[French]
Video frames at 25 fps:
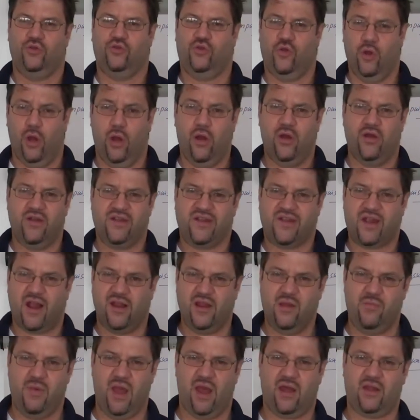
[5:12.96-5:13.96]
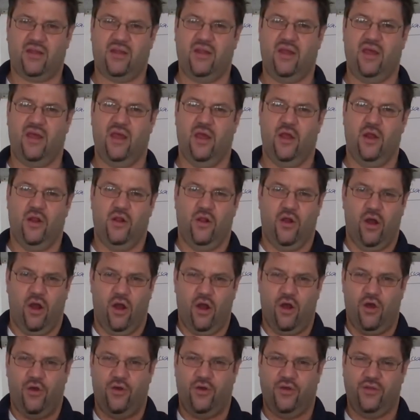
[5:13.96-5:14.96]
de sa liberté
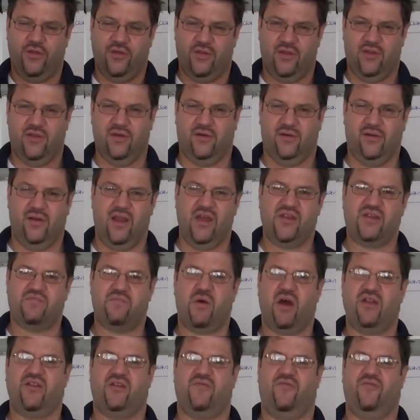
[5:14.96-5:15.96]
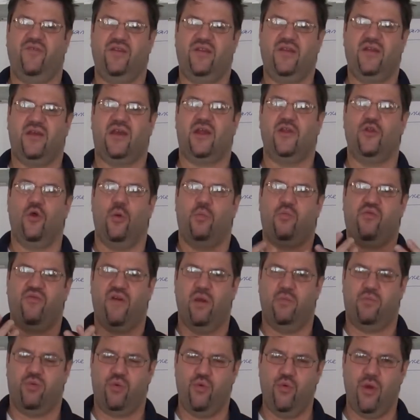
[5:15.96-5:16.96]
euh, dans l'espace physique. Il ne
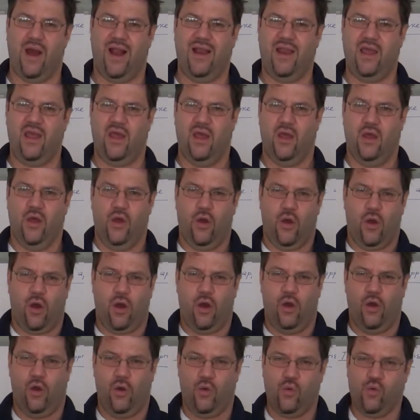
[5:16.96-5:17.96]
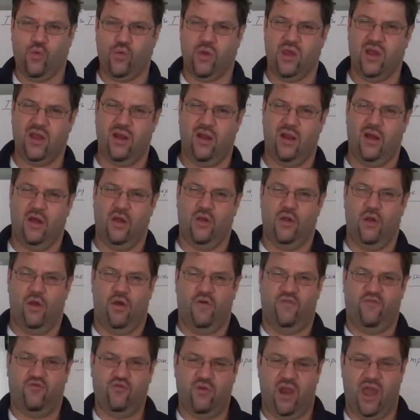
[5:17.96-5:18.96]
pouvait plus aller euh, où il
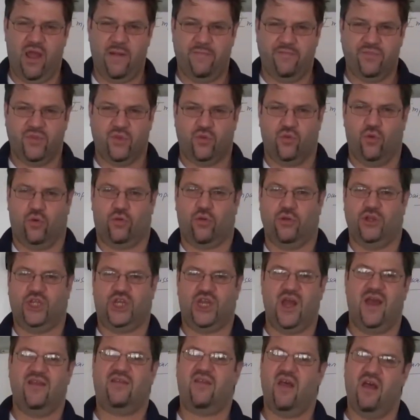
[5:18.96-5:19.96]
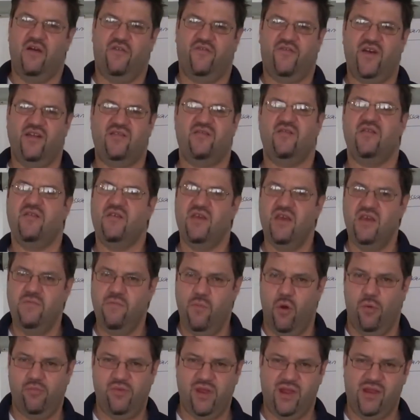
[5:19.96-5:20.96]
voulait. Donc, le chien était en fait
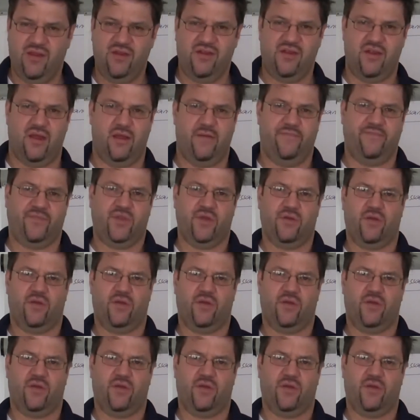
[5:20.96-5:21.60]
immobilisé.